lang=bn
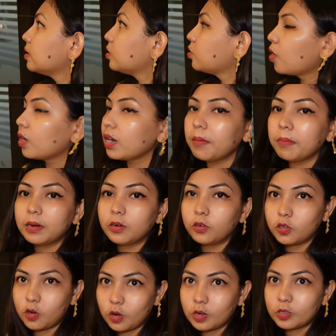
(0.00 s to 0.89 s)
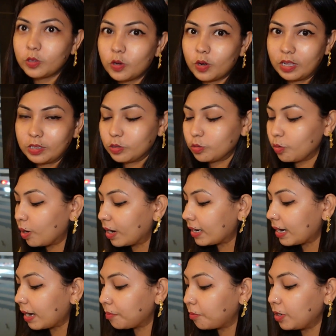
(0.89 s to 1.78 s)
চনা চনা ছোলার
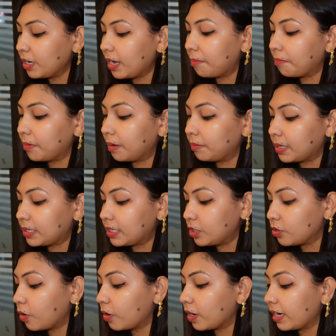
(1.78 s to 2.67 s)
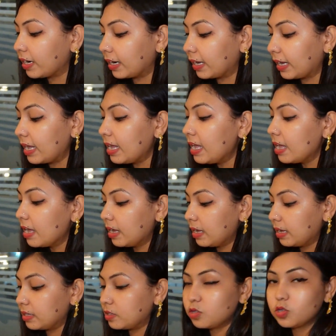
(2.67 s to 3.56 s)
ডাল বলি আমরা চিটংয়ে এটাকে
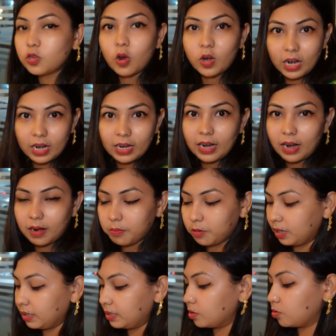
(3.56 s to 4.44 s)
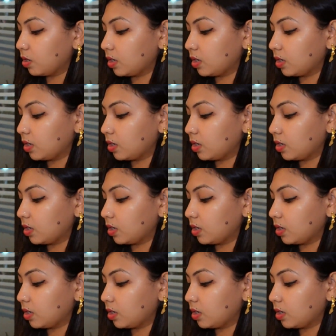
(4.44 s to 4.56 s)
চনার ডাল বলে কিছু